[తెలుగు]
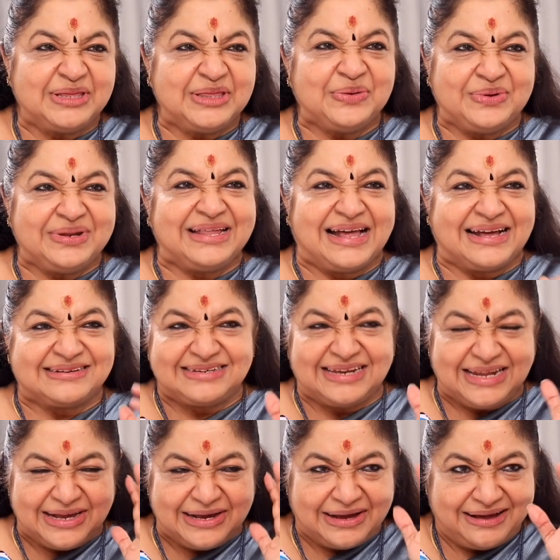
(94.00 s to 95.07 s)
మంది ఉంటారు
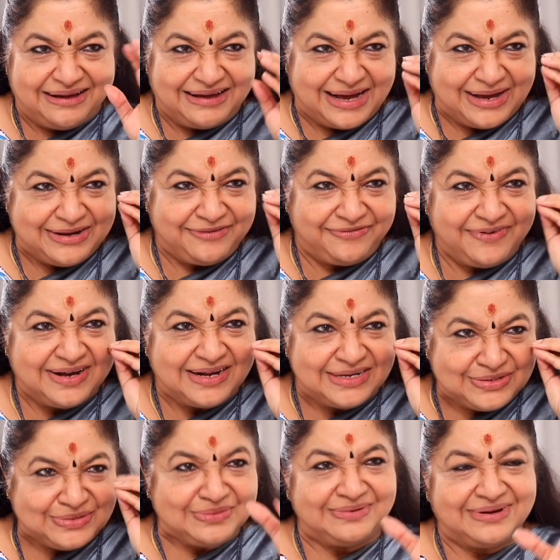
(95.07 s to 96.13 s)
యాక్చువల్లీ ఐ
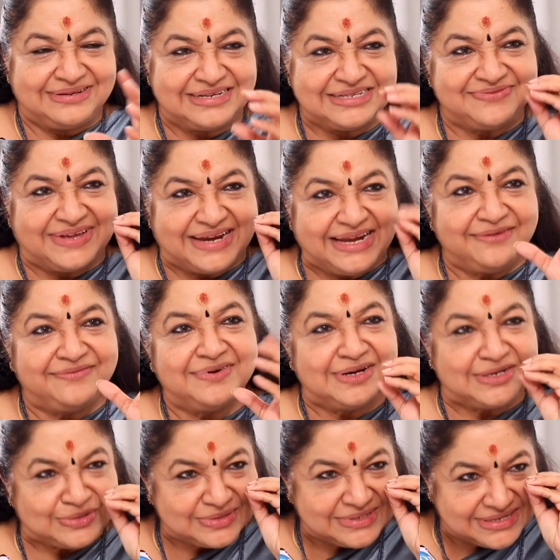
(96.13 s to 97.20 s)
డిఫికల్ట్ టు ఇట్ ఈస్ వెరీ
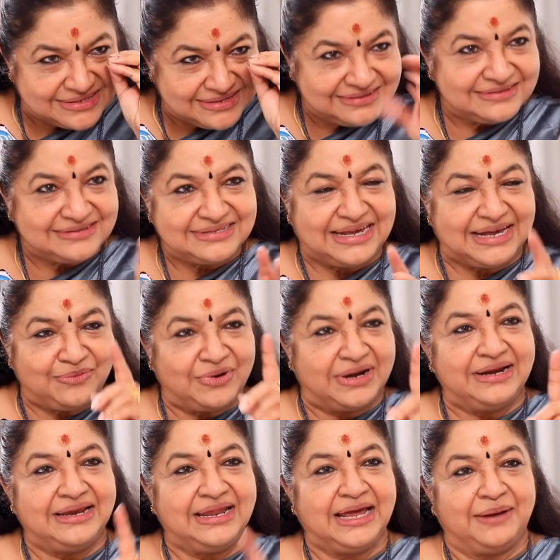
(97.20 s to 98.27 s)
డిఫికల్ట్ టు జస్ట్ సే
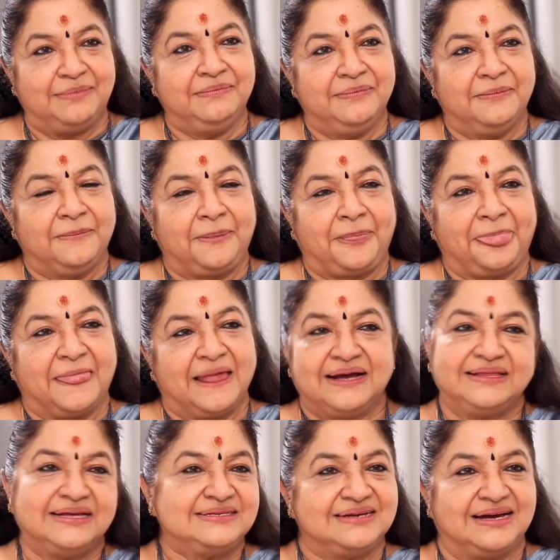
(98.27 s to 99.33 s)
వన్ నేమ్
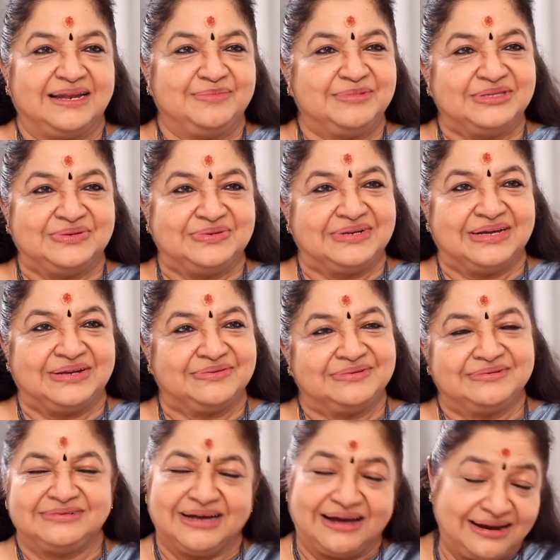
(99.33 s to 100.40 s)
అంటే చాలా మంది ఉన్నారు
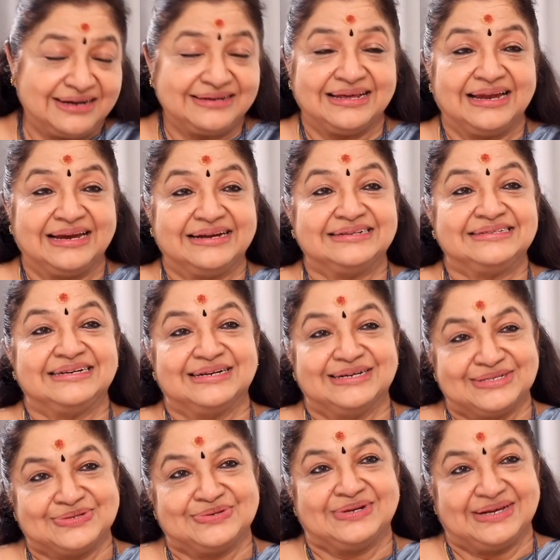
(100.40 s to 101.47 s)
చాలా టాలెంటెడ్
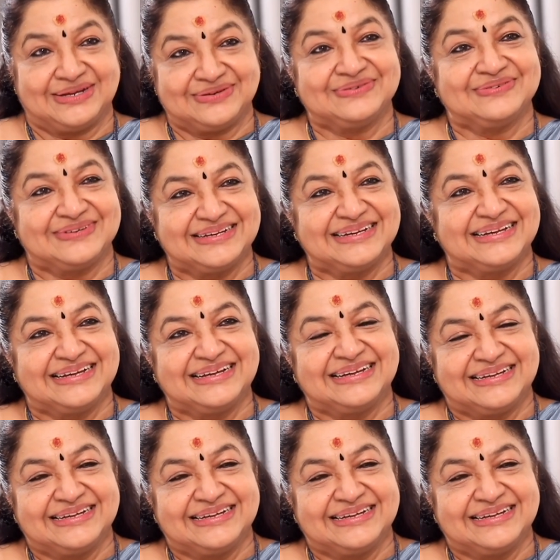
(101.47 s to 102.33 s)
సింగర్స్ ఉన్నారు hmm.